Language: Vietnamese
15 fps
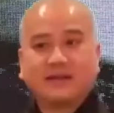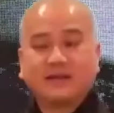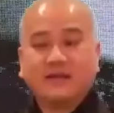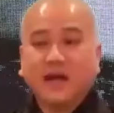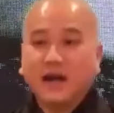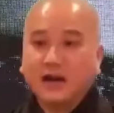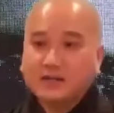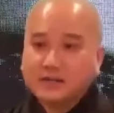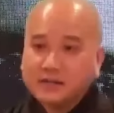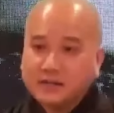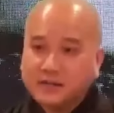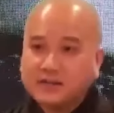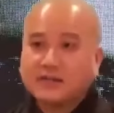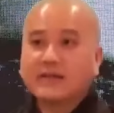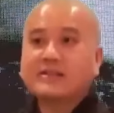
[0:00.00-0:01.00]
nhớ
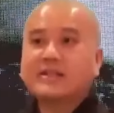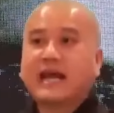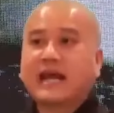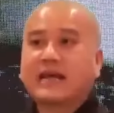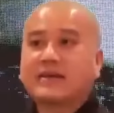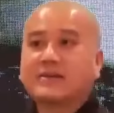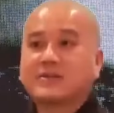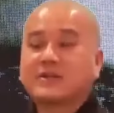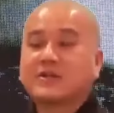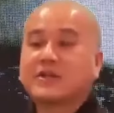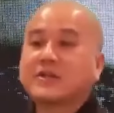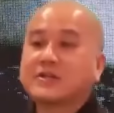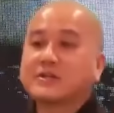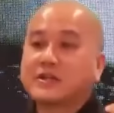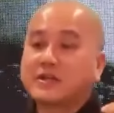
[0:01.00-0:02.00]
thương đến thầy, cho
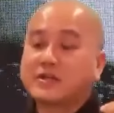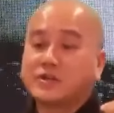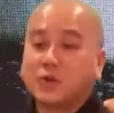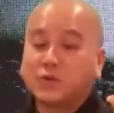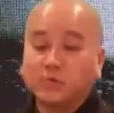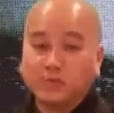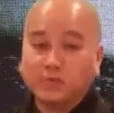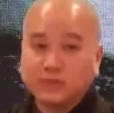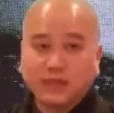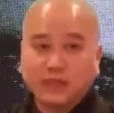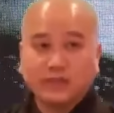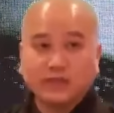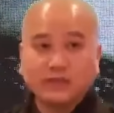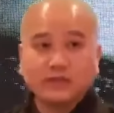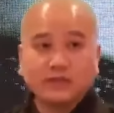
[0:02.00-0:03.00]
nên chủng
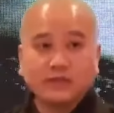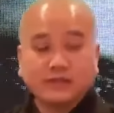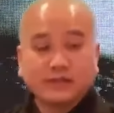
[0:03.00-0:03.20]
tử